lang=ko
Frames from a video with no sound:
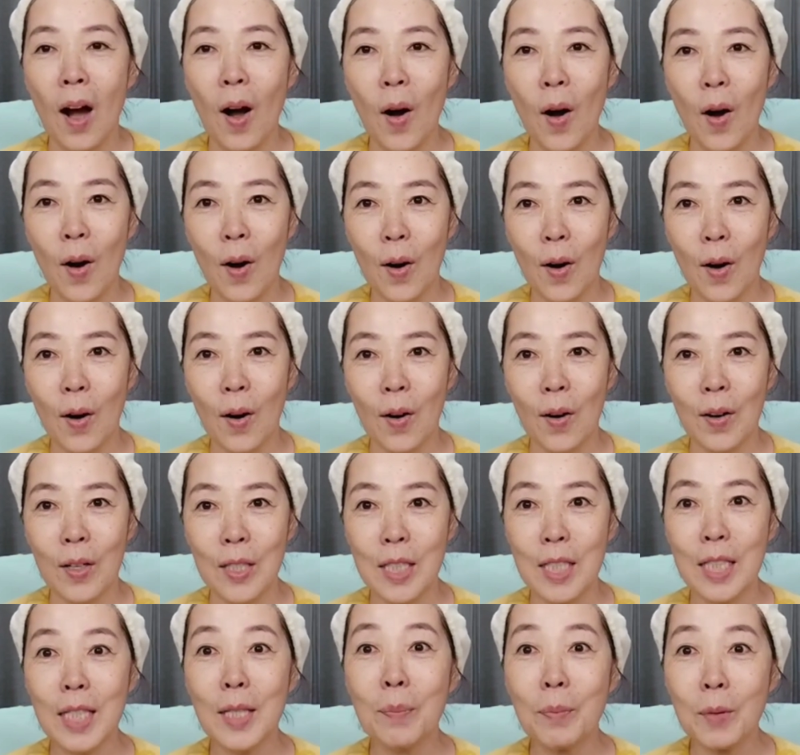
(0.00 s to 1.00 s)

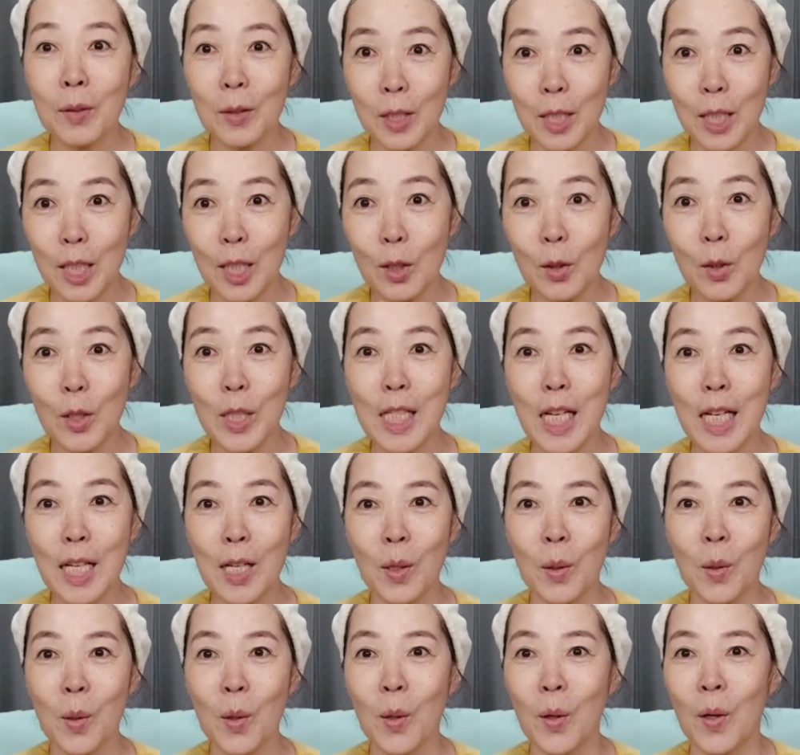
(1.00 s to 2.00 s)
어 시, 쉬운
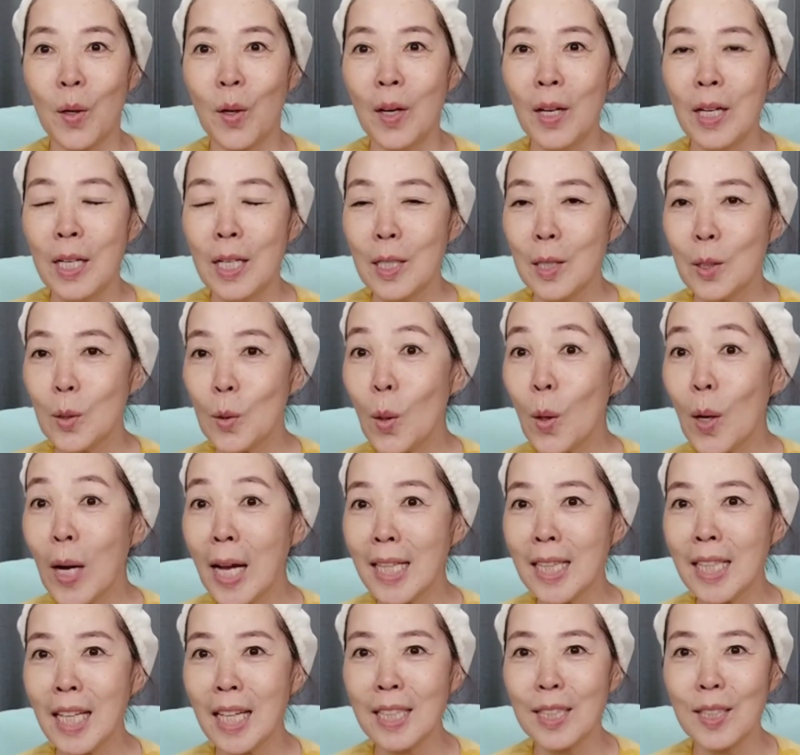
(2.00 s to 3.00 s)
재료로
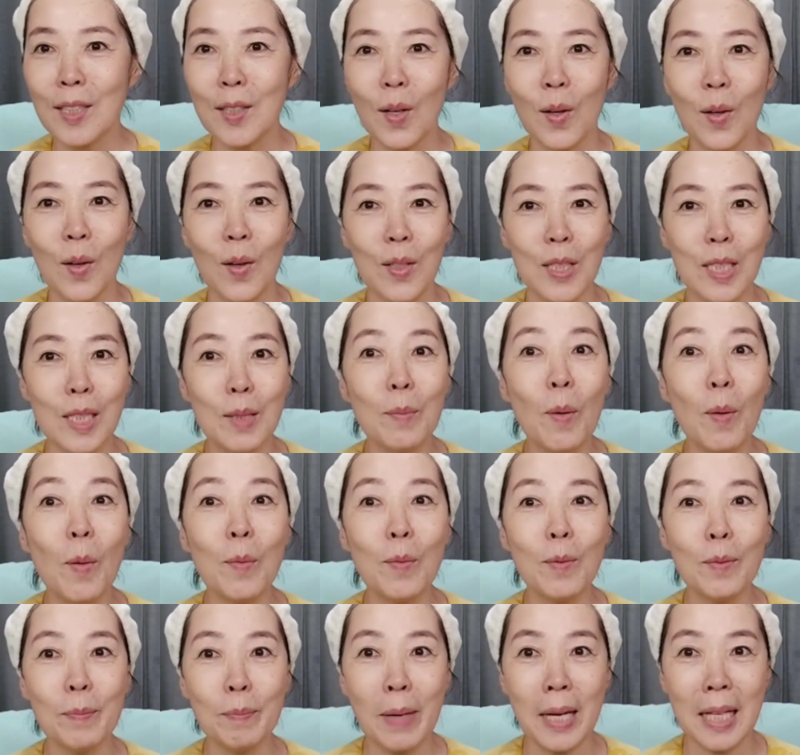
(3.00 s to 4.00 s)
초간단으로
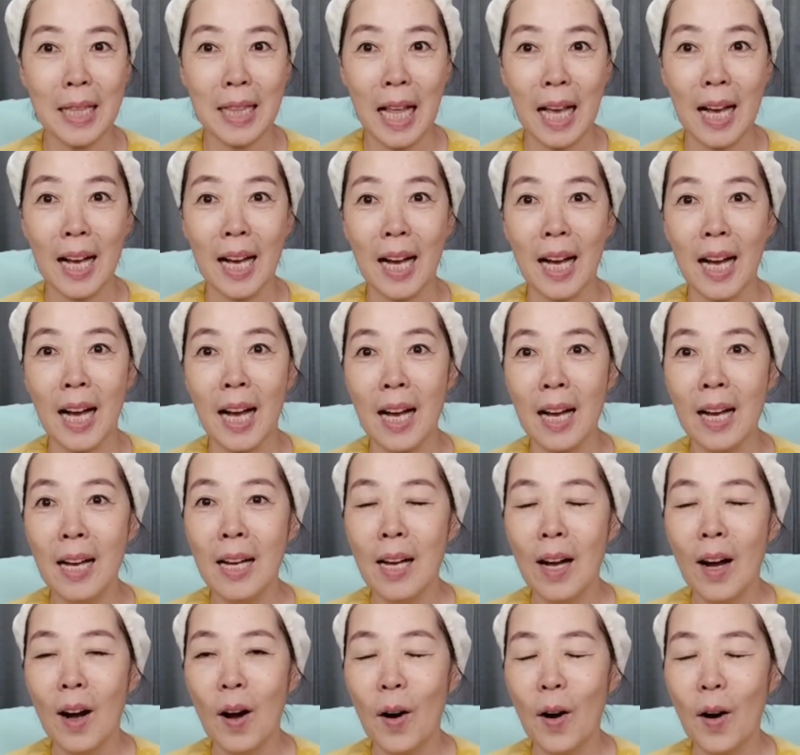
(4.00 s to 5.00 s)
십오 분만 내가
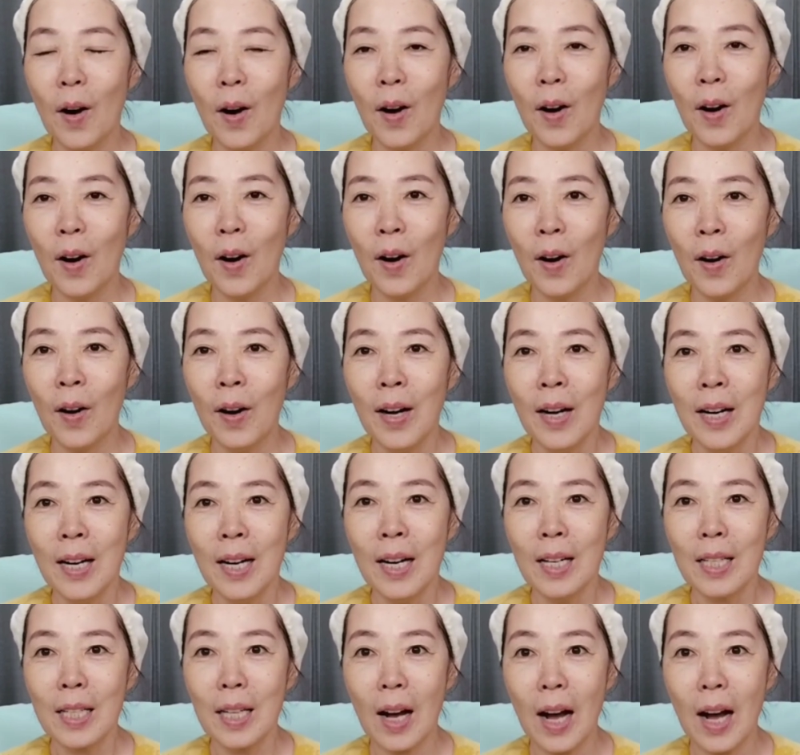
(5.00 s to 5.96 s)
어